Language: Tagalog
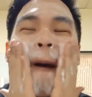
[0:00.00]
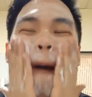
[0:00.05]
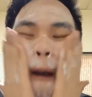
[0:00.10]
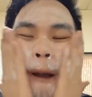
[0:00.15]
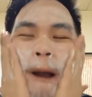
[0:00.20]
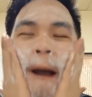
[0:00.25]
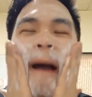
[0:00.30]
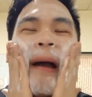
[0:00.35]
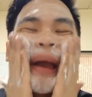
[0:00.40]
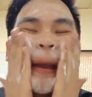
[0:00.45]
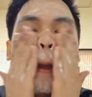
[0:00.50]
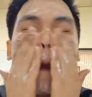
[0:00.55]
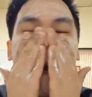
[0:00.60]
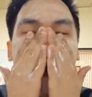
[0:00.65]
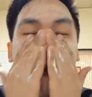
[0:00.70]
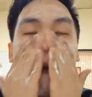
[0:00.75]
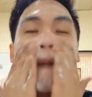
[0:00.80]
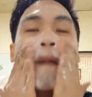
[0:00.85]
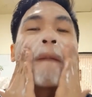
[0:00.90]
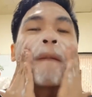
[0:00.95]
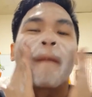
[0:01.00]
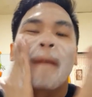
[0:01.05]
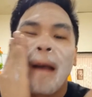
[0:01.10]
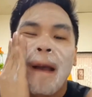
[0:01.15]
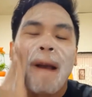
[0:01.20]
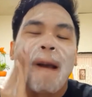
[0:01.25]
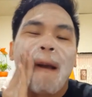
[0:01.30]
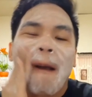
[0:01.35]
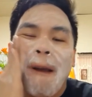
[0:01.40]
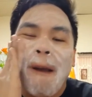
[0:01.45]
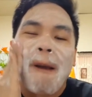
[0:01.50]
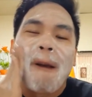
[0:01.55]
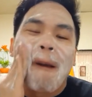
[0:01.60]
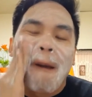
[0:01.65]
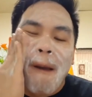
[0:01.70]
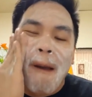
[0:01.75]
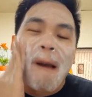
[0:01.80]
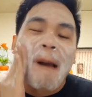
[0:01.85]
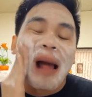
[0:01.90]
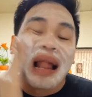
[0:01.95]
Ay.
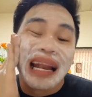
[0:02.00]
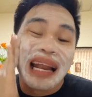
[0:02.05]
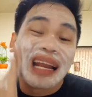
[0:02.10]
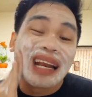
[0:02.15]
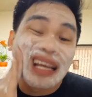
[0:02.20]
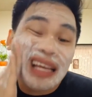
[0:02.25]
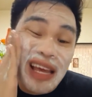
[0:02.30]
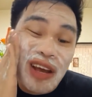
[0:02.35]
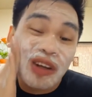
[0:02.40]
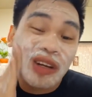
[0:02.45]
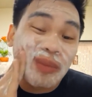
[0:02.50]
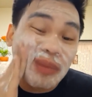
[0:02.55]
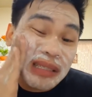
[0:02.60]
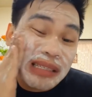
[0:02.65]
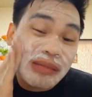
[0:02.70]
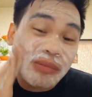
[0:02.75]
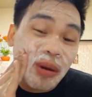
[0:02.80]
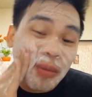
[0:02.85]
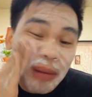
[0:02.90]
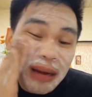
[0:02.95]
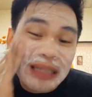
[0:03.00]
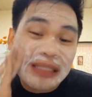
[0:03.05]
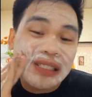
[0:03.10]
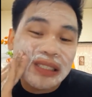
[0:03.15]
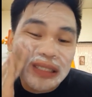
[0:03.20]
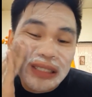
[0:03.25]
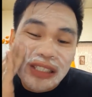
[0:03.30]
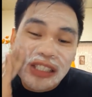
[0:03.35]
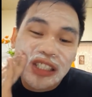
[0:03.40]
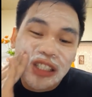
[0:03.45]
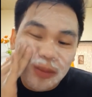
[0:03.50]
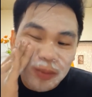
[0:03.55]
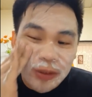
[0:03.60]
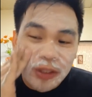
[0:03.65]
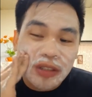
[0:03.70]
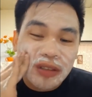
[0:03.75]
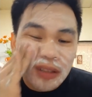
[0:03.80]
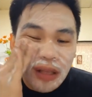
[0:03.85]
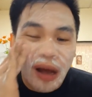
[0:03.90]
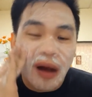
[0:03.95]
Lalagay ko naman sa baba, sa
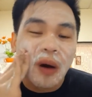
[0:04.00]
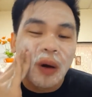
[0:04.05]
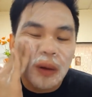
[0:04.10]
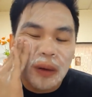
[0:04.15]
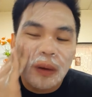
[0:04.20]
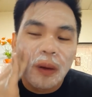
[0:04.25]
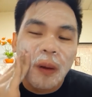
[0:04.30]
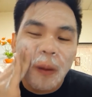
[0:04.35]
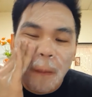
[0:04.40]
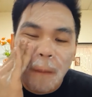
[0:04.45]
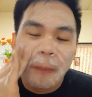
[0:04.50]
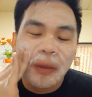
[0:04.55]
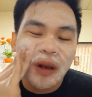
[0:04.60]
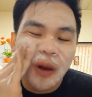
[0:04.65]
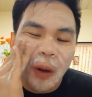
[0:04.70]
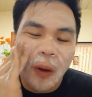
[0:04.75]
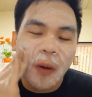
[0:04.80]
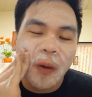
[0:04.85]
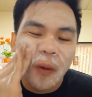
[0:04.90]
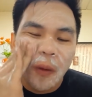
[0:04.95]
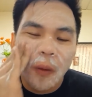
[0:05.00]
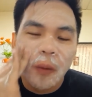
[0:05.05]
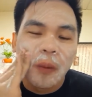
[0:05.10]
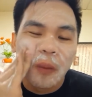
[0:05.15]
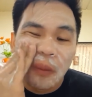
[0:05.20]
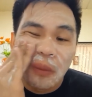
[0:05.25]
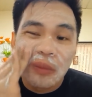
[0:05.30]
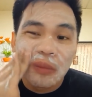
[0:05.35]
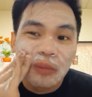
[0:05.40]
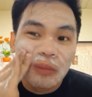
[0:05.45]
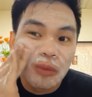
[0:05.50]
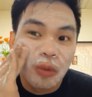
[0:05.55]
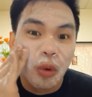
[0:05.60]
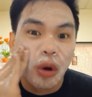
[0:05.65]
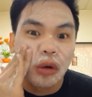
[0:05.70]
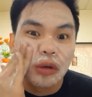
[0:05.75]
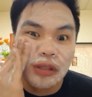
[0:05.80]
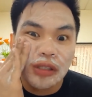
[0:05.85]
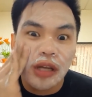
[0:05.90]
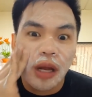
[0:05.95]
description down, below.
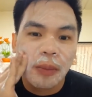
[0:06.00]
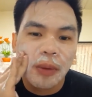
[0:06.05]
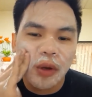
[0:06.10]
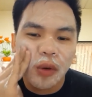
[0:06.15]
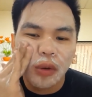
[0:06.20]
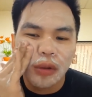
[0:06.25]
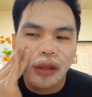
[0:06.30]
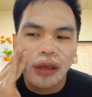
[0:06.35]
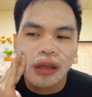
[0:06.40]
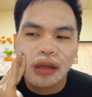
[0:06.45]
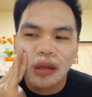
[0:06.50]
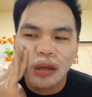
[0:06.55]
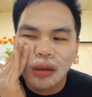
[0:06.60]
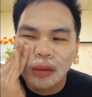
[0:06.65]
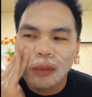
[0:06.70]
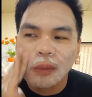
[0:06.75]
Wow, nasabi ko din.